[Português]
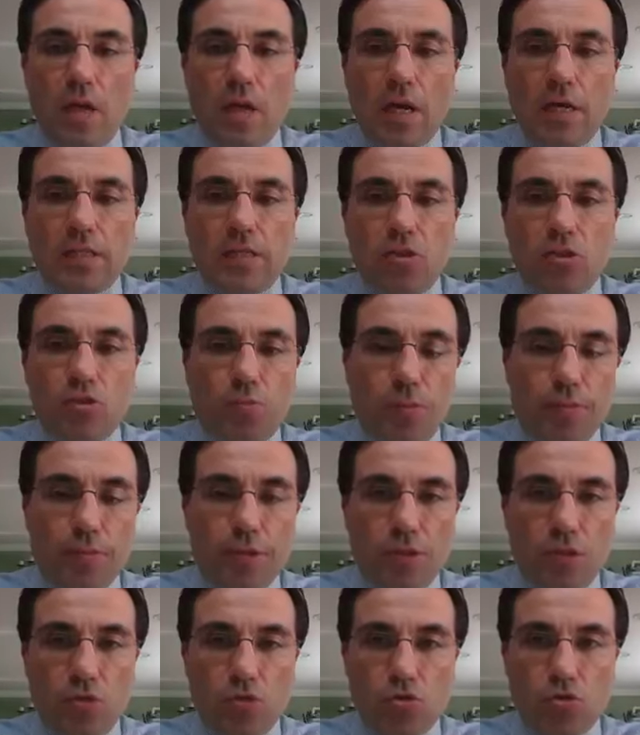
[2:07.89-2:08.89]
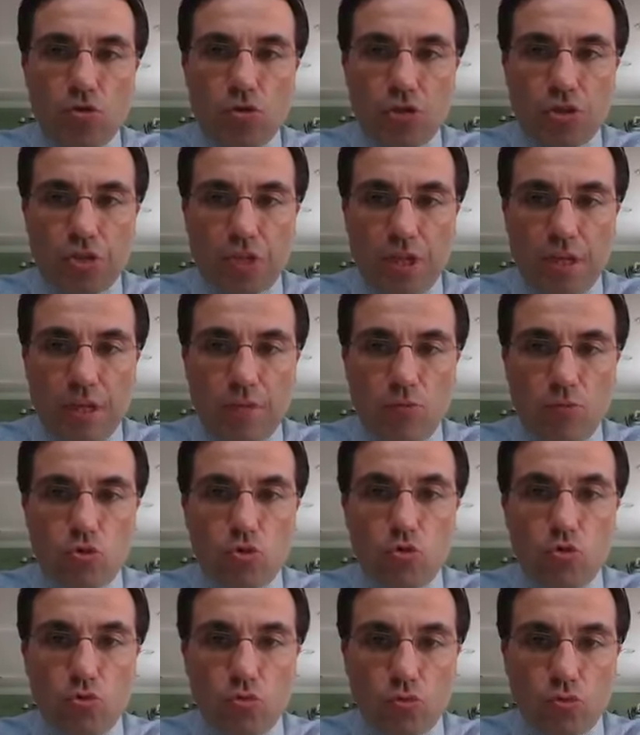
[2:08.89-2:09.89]
assim nos permitindo o Senhor, estaremos
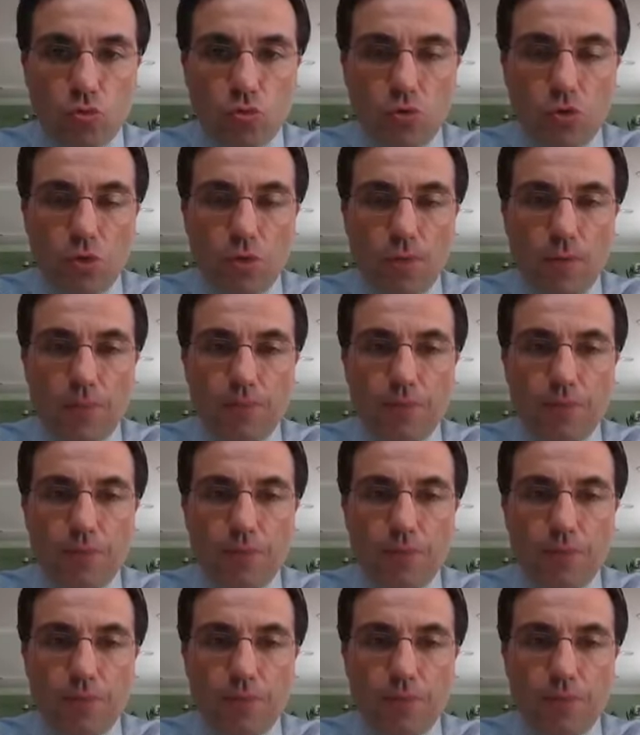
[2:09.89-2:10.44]
juntos